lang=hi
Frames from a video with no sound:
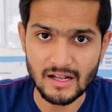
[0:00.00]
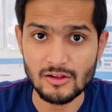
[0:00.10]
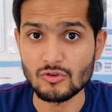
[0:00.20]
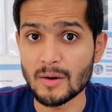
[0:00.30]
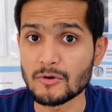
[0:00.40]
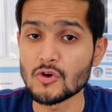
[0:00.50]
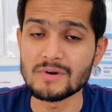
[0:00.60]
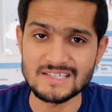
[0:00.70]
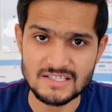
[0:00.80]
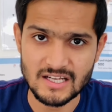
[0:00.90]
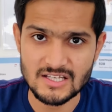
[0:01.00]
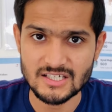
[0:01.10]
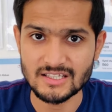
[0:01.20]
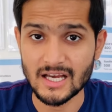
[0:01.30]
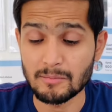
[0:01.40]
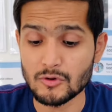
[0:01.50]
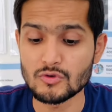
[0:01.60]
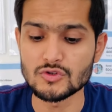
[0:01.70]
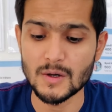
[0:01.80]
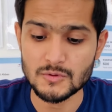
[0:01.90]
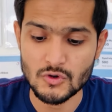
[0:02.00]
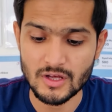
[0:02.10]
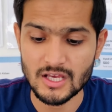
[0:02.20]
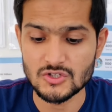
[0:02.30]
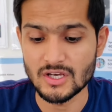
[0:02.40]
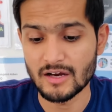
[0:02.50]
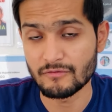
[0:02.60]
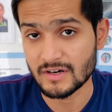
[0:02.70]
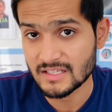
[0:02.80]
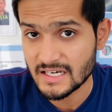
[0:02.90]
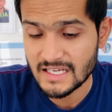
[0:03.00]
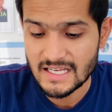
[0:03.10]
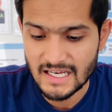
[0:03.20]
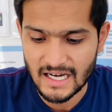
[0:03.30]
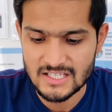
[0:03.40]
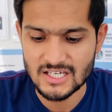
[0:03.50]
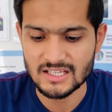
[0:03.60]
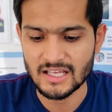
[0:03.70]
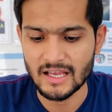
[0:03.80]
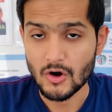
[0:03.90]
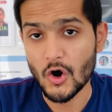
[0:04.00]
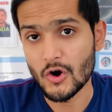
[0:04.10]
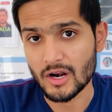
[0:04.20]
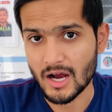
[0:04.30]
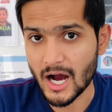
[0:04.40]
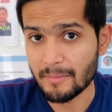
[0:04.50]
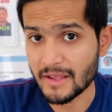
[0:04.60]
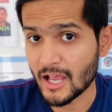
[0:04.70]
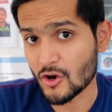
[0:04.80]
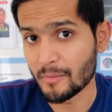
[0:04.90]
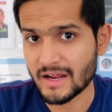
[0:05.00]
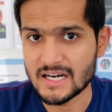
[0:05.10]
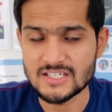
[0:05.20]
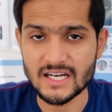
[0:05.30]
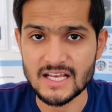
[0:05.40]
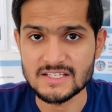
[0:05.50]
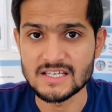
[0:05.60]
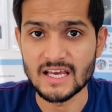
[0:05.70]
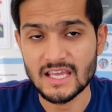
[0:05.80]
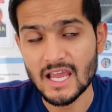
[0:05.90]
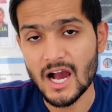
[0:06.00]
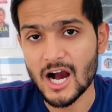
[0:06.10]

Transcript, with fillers: थे तो आप क्यों मास्टर्स करना चाहते हैं आप क्यों जॉब छोड़ के जो है फर्दर डिग्री करना चाहते हैं और आपकी इकोनॉमिक कंडीशन कैसी है क्या